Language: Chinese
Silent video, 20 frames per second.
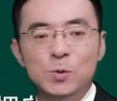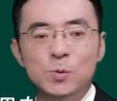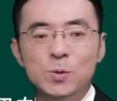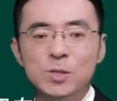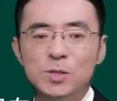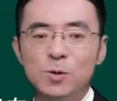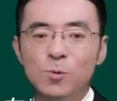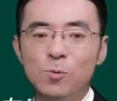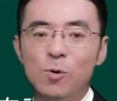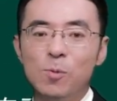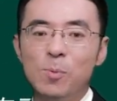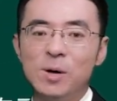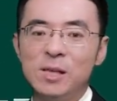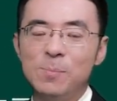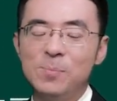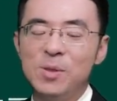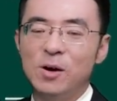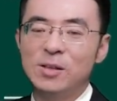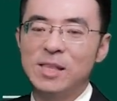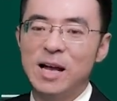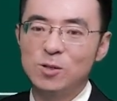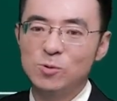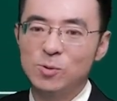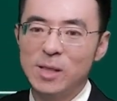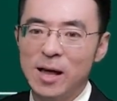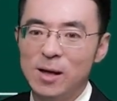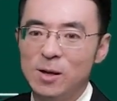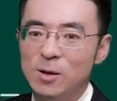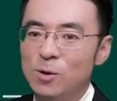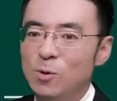于是乎，我把它表达
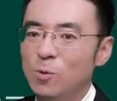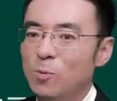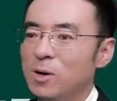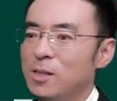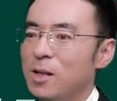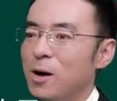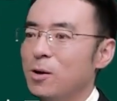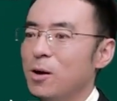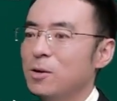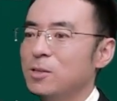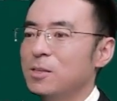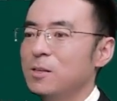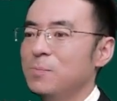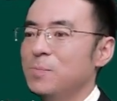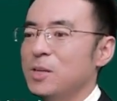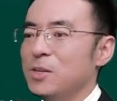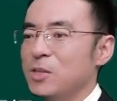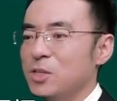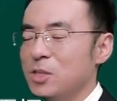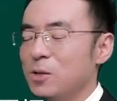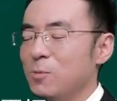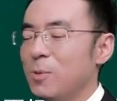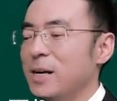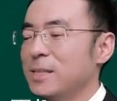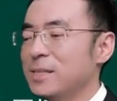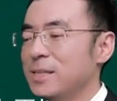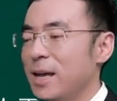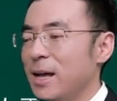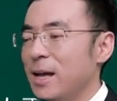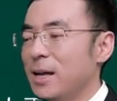出来，我老高，这支笔十
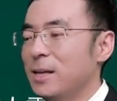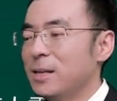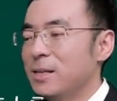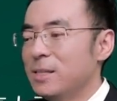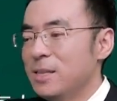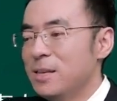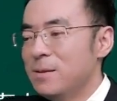块钱，